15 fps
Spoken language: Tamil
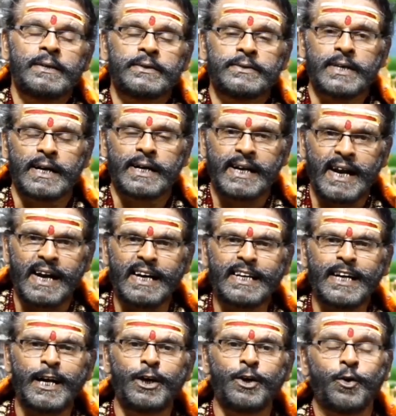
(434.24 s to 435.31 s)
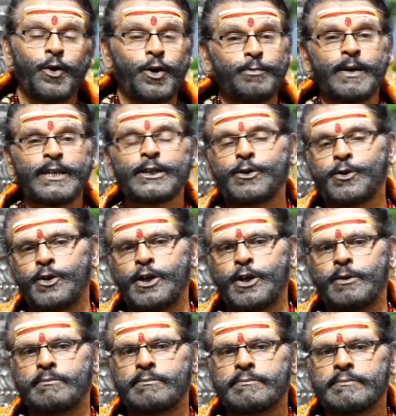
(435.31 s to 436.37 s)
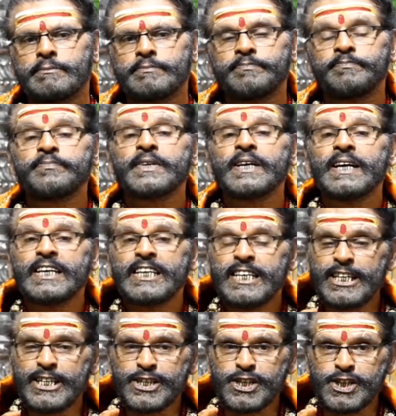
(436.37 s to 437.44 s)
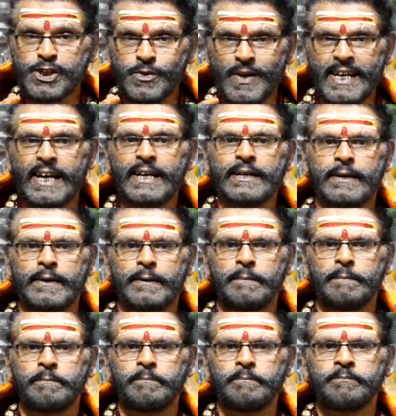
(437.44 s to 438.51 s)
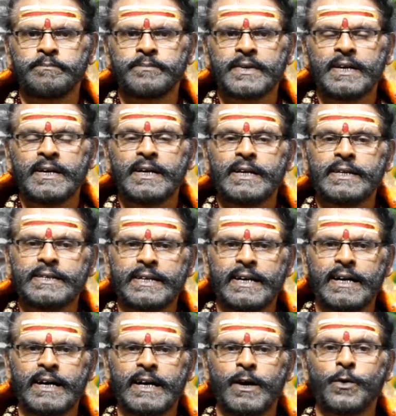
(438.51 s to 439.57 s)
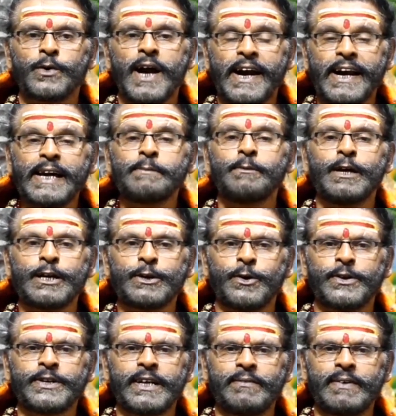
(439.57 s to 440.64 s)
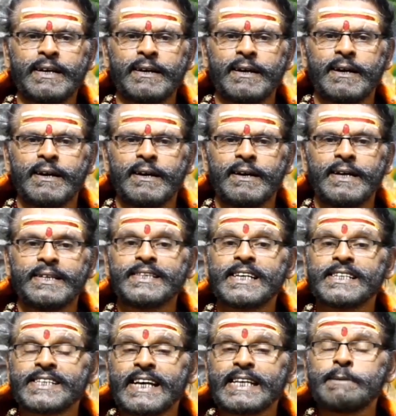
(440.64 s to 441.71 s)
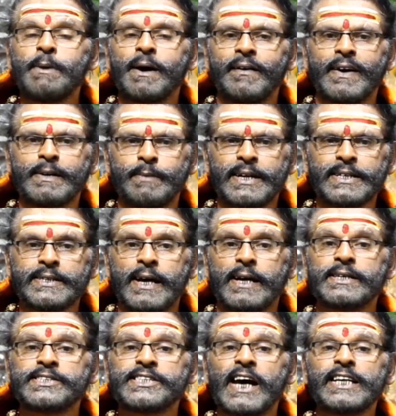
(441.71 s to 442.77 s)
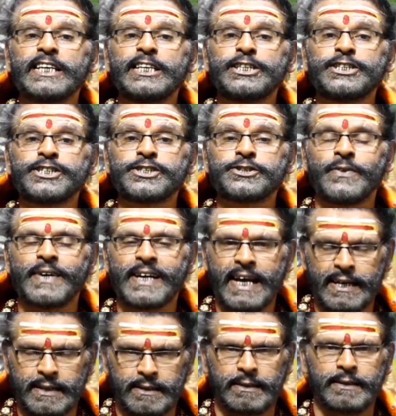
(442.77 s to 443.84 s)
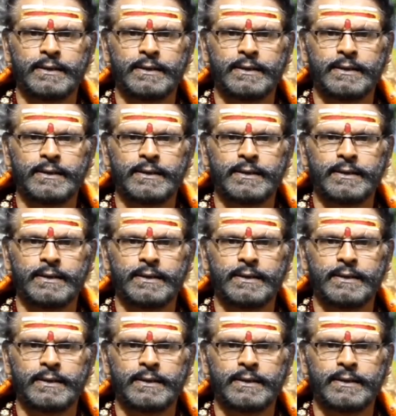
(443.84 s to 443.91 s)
இந்த கிரகங்கள் ஒன்பதுக்குள்ளும் ஈஸ்வரன் என்ற ஒரு அடைமொழி கொண்டவர் இந்த சனி பகவான் மட்டும்தான் சனீஸ்வரன்